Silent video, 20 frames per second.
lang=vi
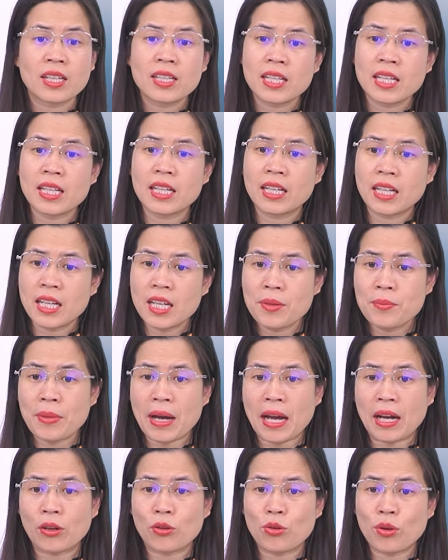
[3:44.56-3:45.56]
thế thì khi
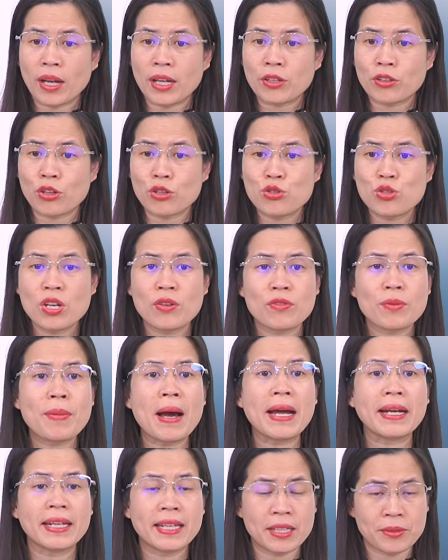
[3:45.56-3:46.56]
mà cô Lan nói chuyện với
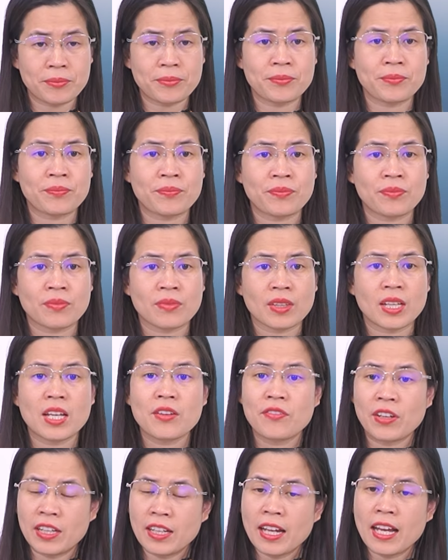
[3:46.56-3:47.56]
bạn ấy
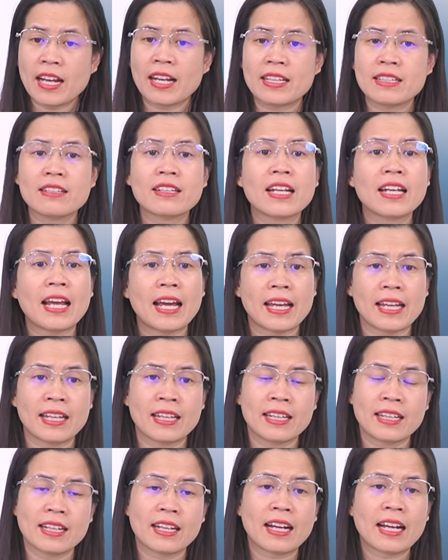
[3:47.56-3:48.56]
thì vấn đề là như thế này
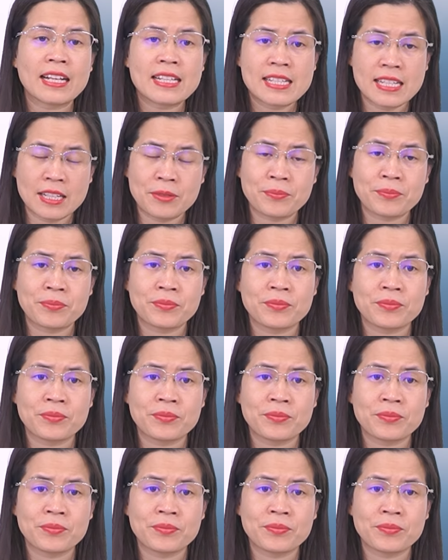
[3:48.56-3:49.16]
các anh chị